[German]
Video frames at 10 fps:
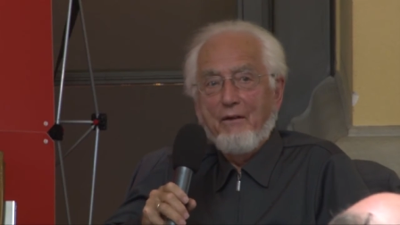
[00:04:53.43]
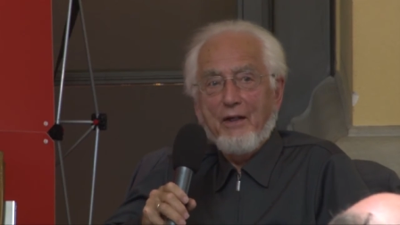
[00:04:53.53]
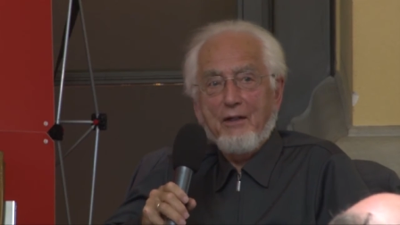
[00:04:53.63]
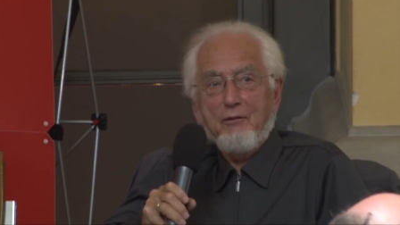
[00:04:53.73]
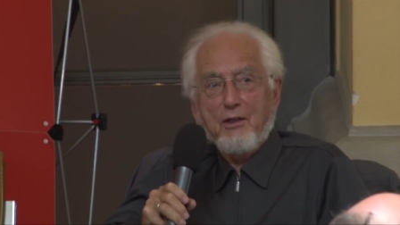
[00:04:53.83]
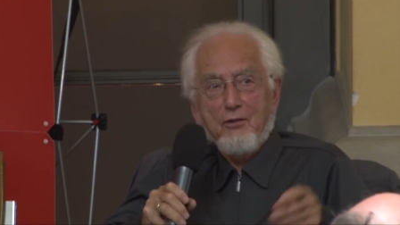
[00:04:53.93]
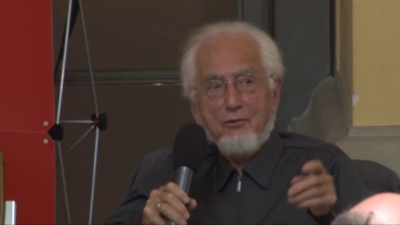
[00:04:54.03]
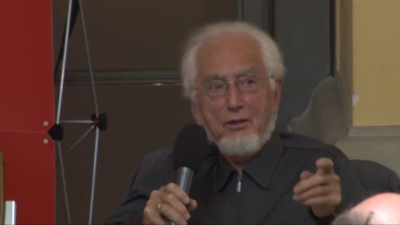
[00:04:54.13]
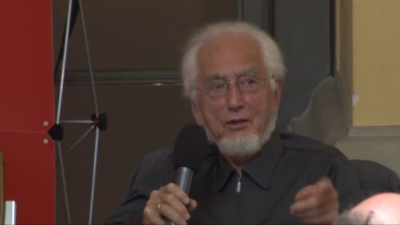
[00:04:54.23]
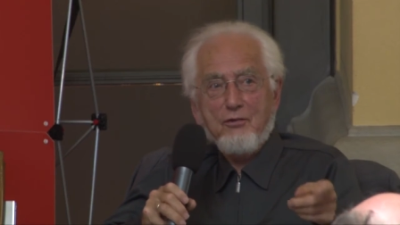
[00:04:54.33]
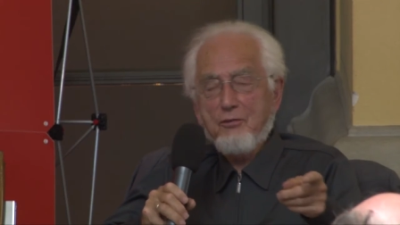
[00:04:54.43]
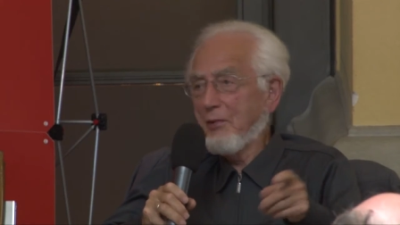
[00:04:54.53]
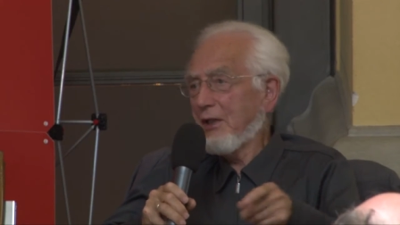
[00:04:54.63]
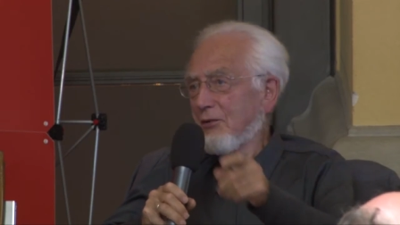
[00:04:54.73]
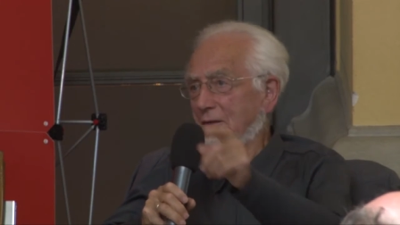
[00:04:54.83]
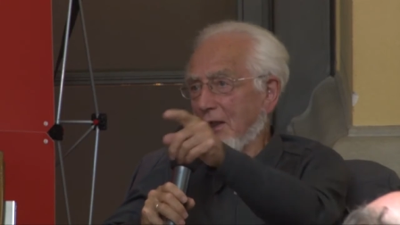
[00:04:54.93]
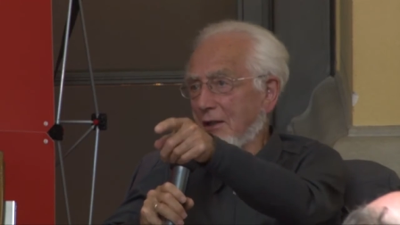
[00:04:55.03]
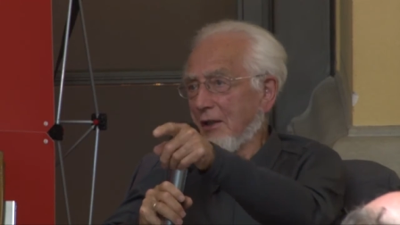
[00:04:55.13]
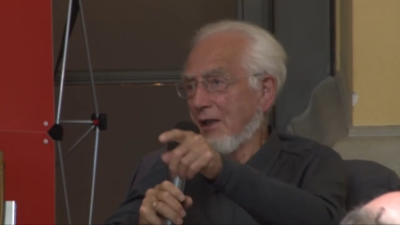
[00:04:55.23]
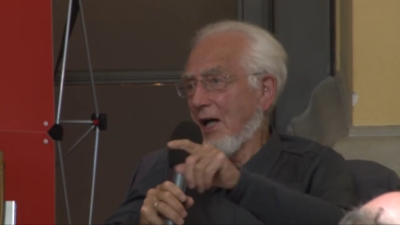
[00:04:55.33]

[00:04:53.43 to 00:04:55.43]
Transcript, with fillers: entweder zuerst mich und dann den